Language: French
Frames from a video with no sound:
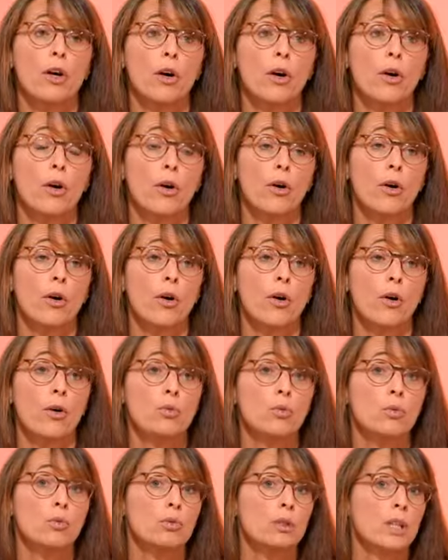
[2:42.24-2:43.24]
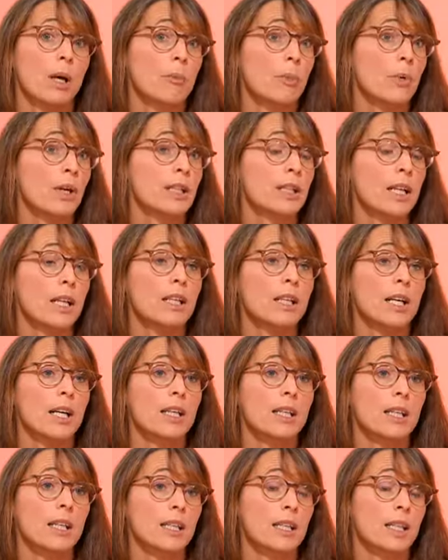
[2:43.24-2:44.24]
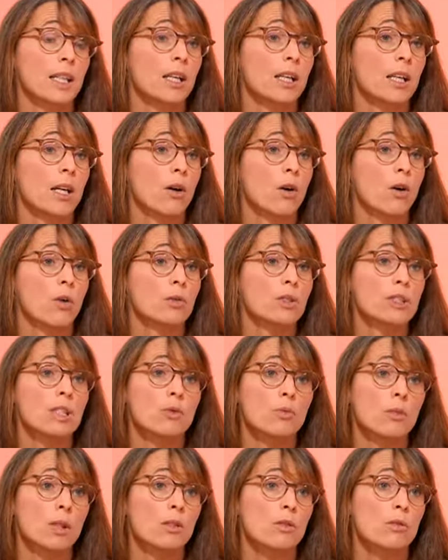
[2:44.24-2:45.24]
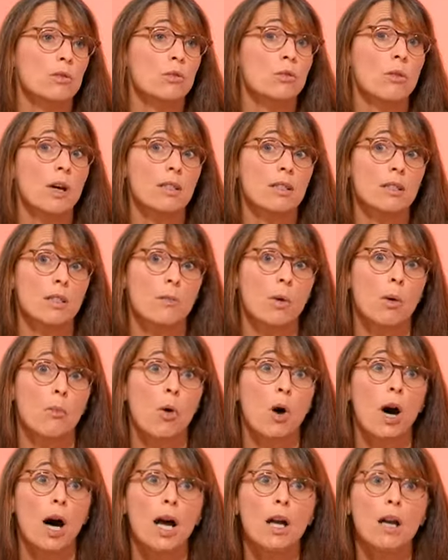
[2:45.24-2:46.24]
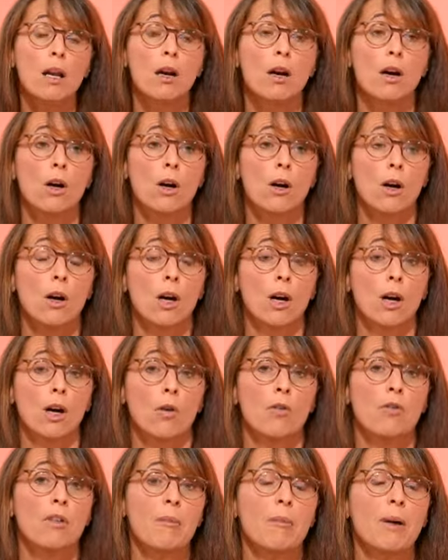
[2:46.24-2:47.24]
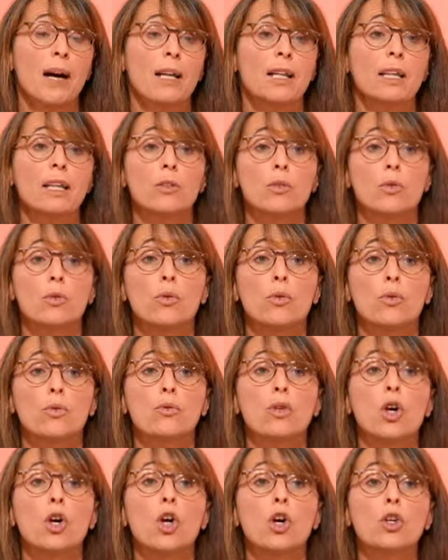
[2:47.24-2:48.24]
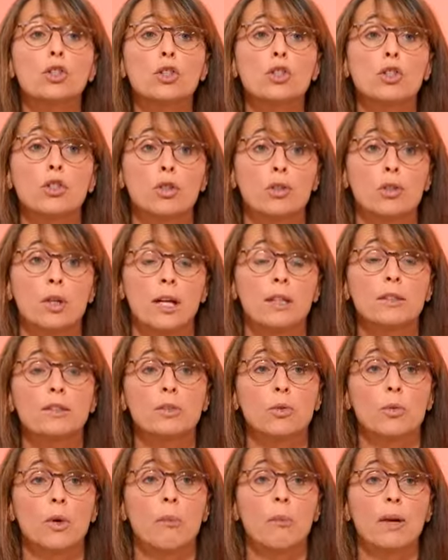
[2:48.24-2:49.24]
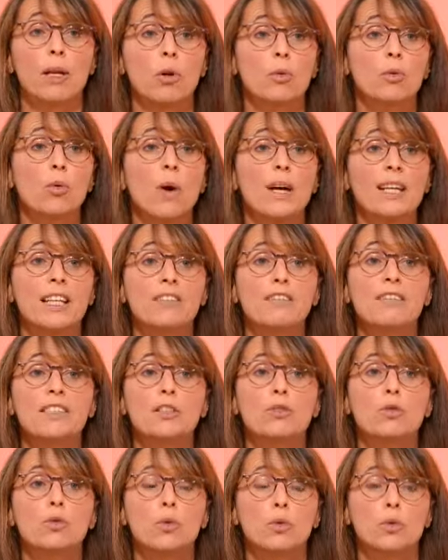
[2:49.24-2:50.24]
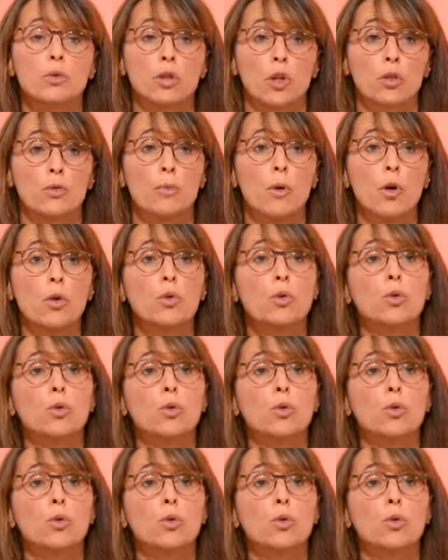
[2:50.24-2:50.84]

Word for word: Euh, donc ça peut être quelqu'un qui était en situation de harcèlement moral. On va parler de violence, hein, ce qu'on appelle en droit les vices du consentement.